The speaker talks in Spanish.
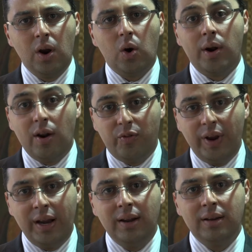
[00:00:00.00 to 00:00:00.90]
con el
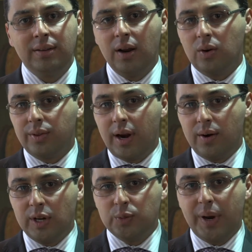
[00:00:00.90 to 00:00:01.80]
fin de encontrar
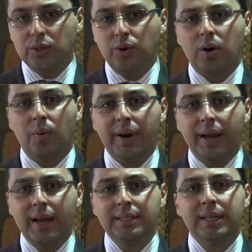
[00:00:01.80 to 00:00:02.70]
un espacio de
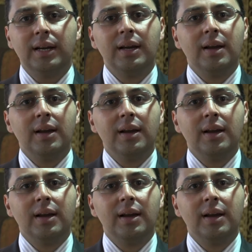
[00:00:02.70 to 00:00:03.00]
convergencia,